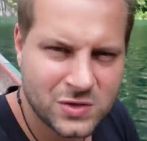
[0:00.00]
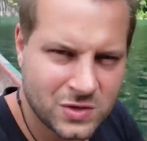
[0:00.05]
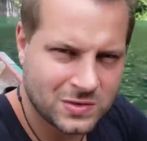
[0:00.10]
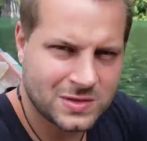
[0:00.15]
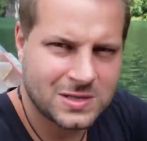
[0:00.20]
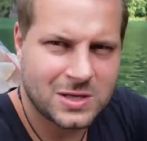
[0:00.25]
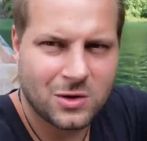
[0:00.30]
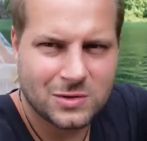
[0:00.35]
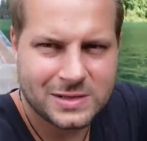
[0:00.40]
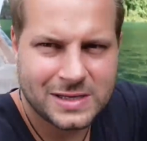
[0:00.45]
Wszystko
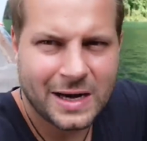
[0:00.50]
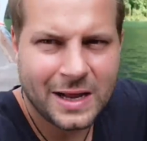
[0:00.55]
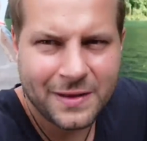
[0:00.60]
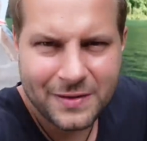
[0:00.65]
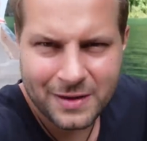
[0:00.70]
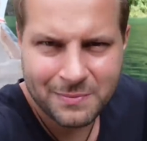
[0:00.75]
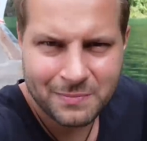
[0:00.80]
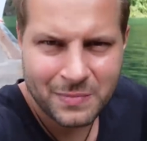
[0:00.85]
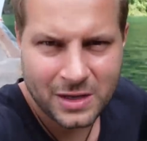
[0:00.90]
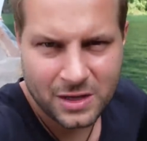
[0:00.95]
zostało
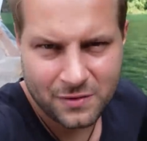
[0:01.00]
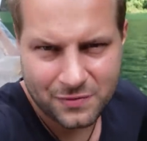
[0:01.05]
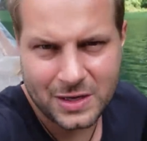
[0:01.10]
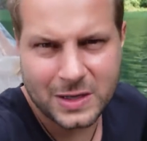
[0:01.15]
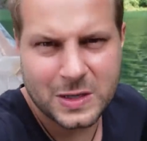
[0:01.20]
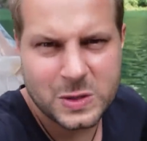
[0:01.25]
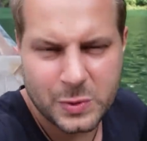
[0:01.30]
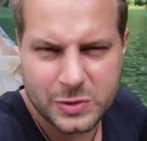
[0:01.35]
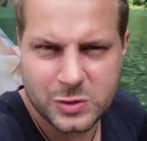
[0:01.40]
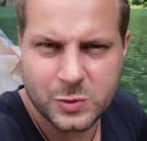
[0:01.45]
zalane i w
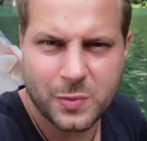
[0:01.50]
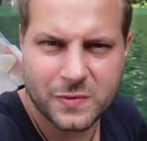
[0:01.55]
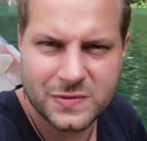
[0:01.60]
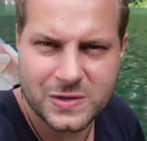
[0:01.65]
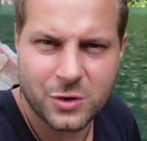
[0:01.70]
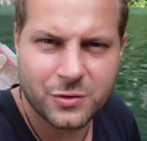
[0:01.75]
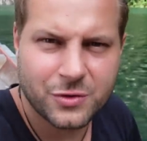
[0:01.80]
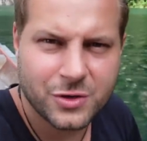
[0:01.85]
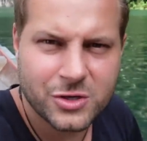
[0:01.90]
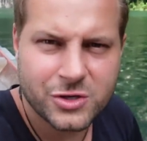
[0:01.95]
taki sposób
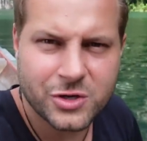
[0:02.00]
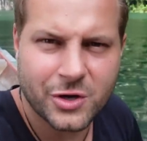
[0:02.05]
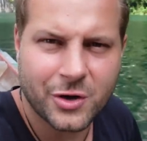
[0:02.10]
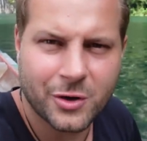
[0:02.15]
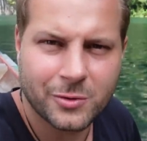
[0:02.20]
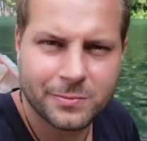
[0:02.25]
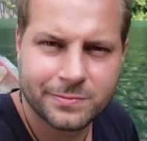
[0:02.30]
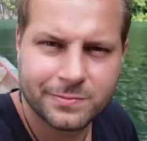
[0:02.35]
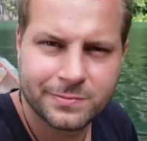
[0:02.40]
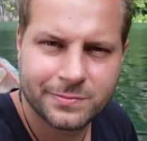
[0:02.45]
powstało to jezioro.